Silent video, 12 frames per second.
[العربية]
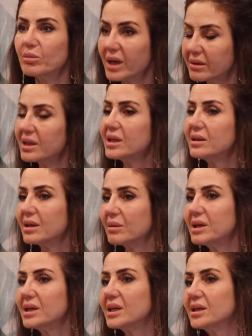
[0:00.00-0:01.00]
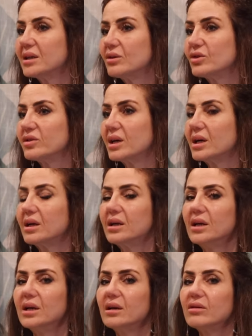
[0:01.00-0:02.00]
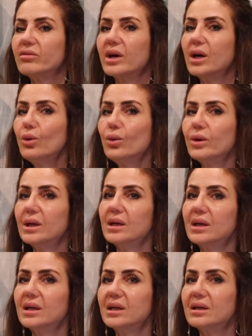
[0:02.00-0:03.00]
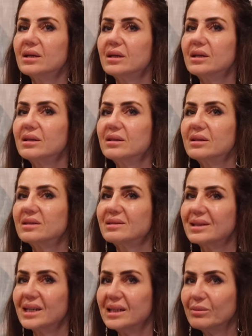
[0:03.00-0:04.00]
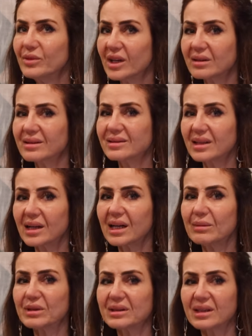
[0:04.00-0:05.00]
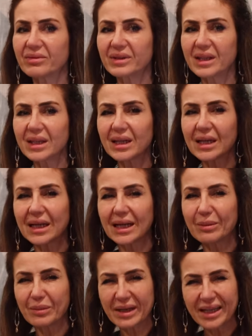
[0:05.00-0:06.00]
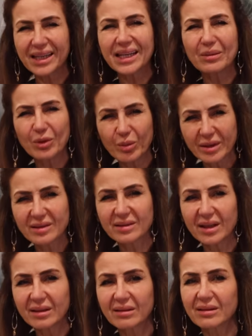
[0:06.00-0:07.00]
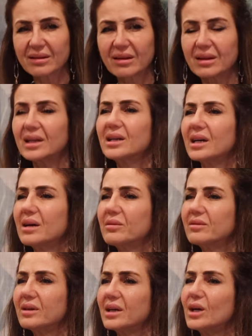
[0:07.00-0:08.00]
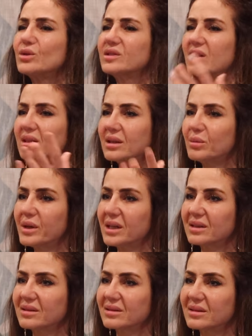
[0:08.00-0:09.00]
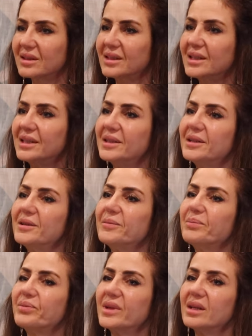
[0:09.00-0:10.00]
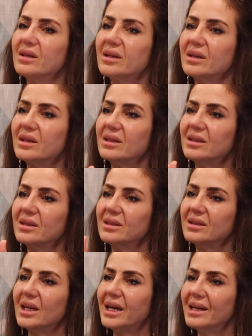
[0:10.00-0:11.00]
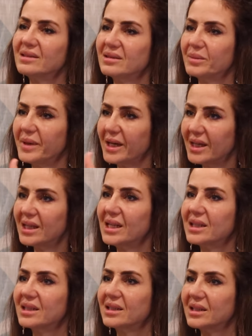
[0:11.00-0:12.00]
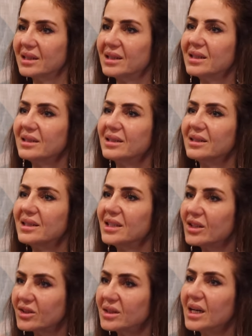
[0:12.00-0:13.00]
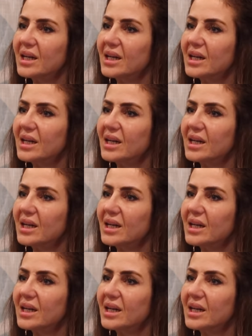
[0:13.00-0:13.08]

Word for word: بعدين تبين انه صح فهو اذا يعني بنختصرها بالتفكير الامريكي المبسط think uh, outside the box آه، حاسب حالك آه، انقد